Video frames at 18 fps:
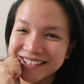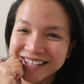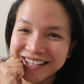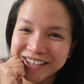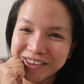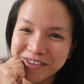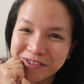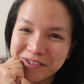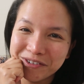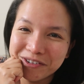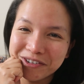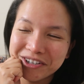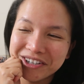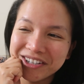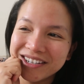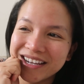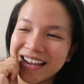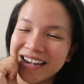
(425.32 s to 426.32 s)
segitu
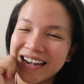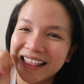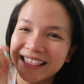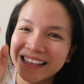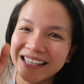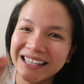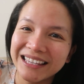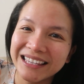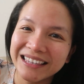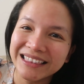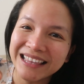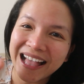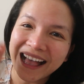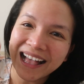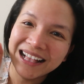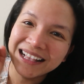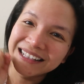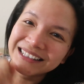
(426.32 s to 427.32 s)
dulu dan nanti
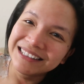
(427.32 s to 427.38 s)
kita